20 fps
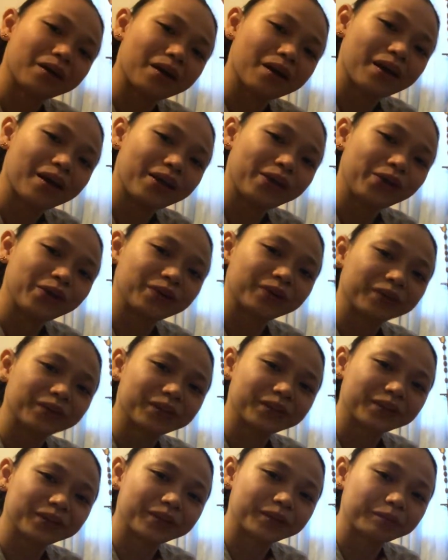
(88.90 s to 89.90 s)

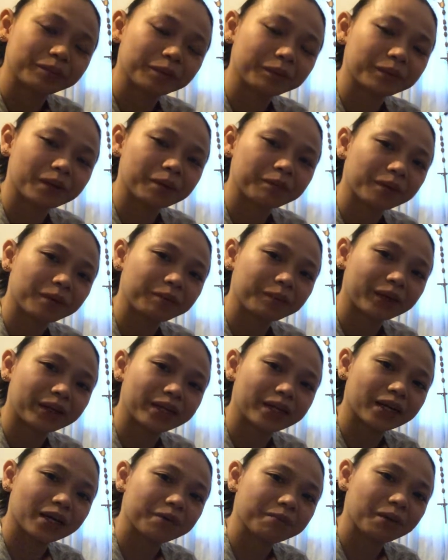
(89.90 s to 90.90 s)
Ayun,
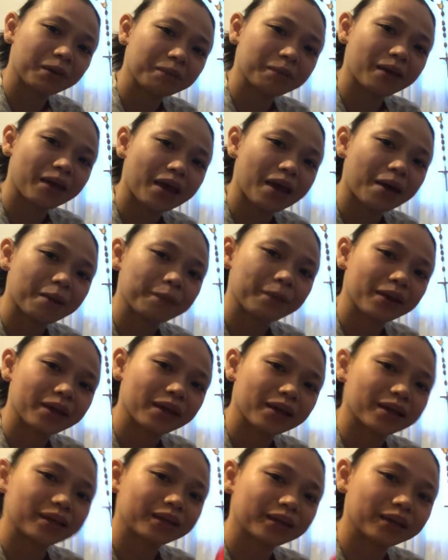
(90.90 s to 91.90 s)
magpre-prepare na kami
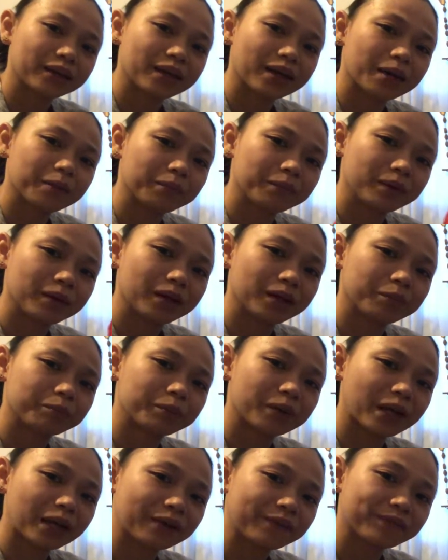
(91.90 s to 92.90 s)
maya-maya ng aming
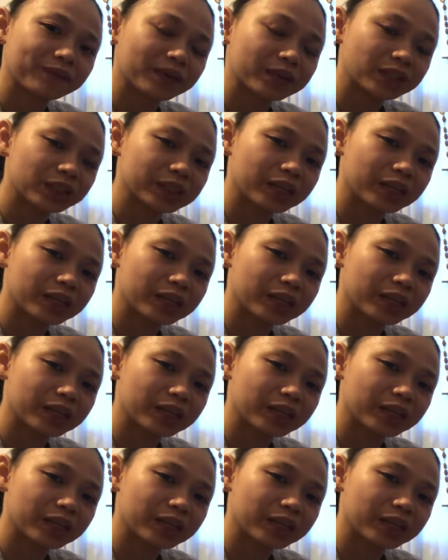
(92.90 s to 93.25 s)
breakfast